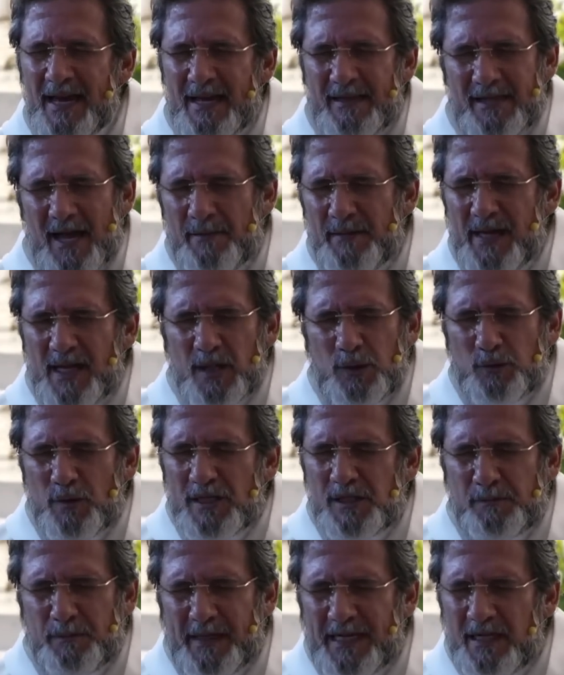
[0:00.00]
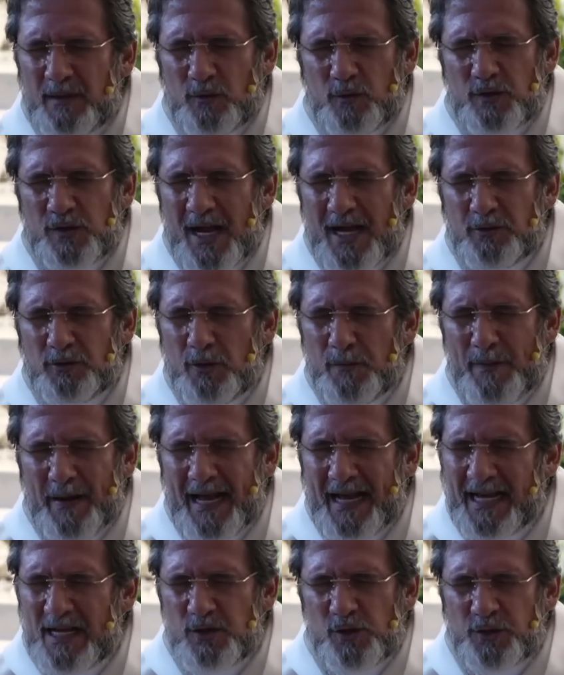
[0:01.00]
Dame de tu Espíritu Santo
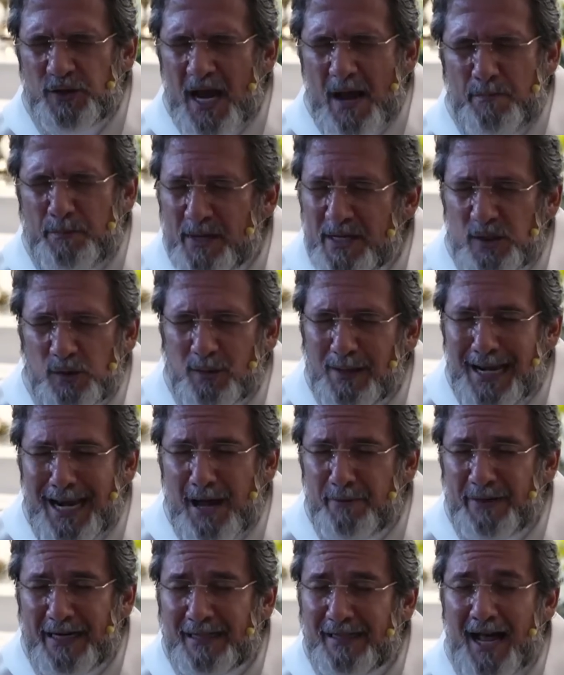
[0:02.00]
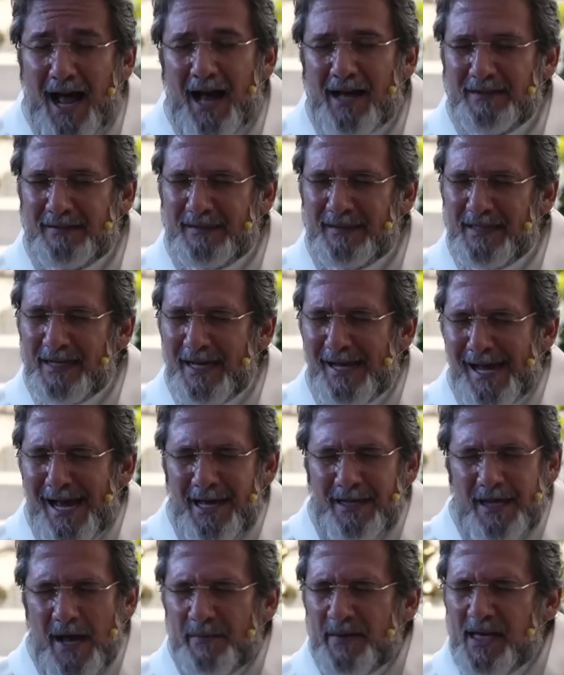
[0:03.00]
para que yo sea puesto en la verdad.
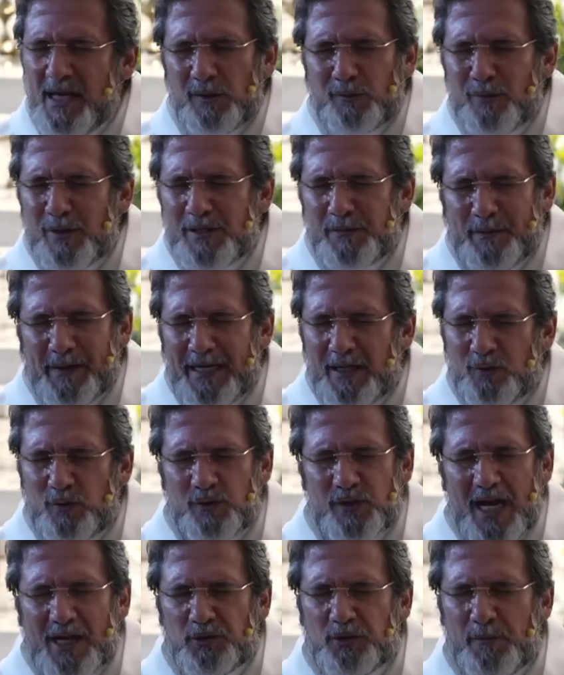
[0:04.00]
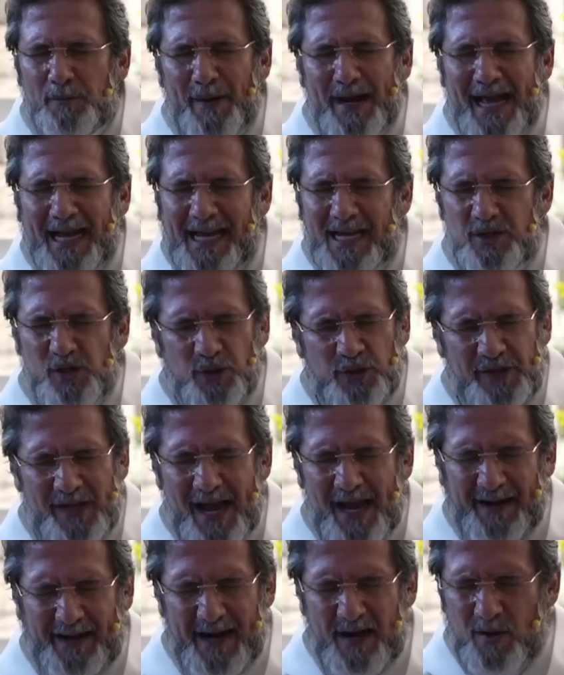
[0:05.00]
Dame de tu Espíritu Santo para que yo
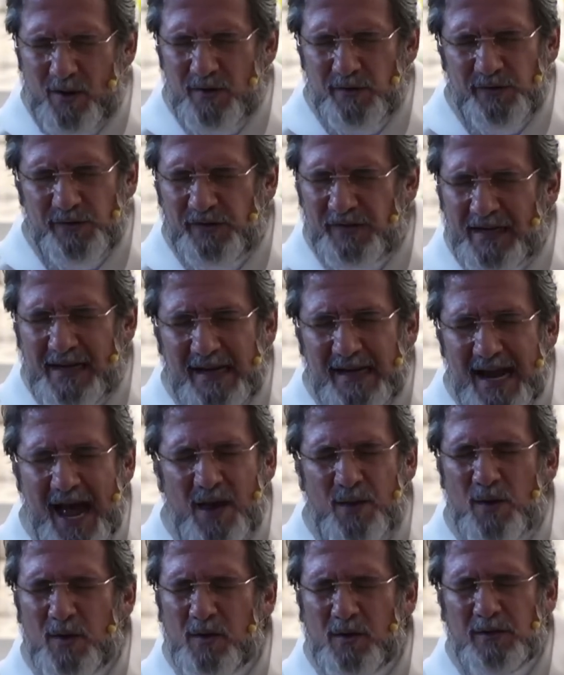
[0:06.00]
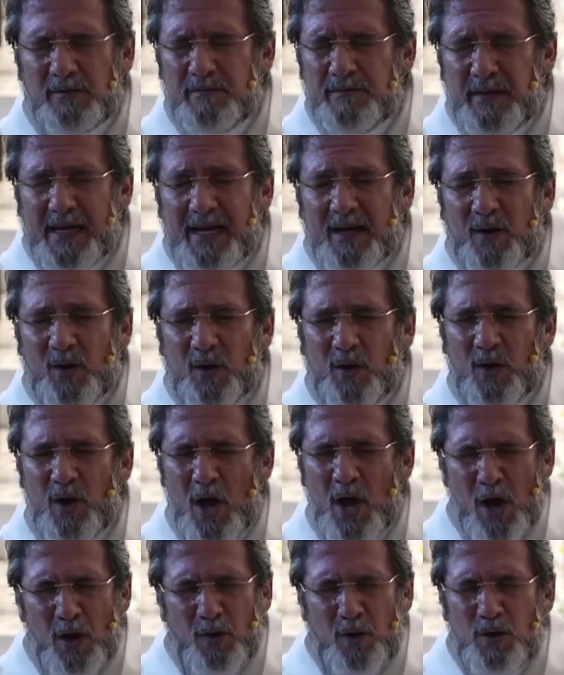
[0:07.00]
sea reconciliado conmigo,
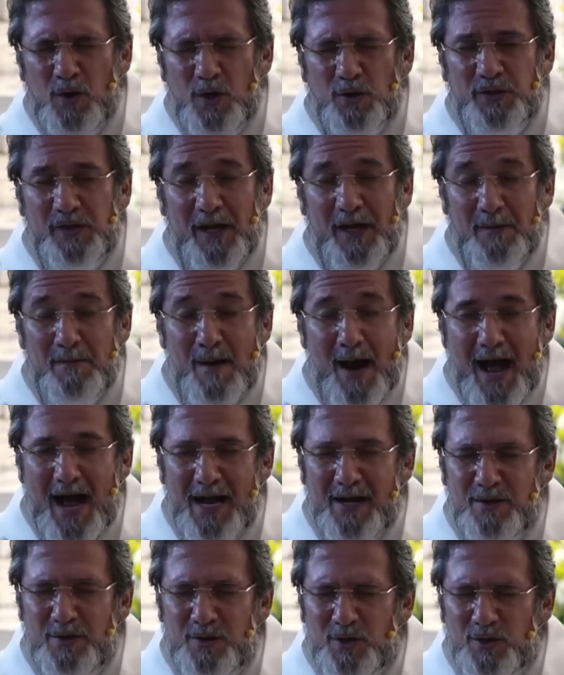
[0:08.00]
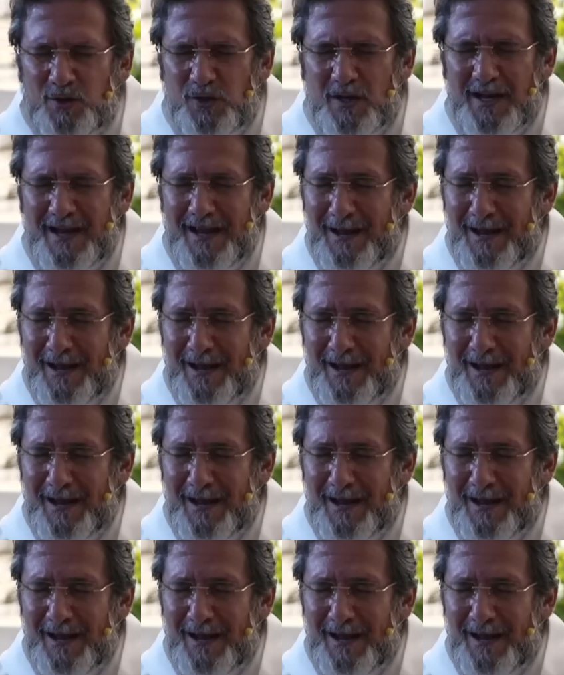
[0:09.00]
con los hermanos,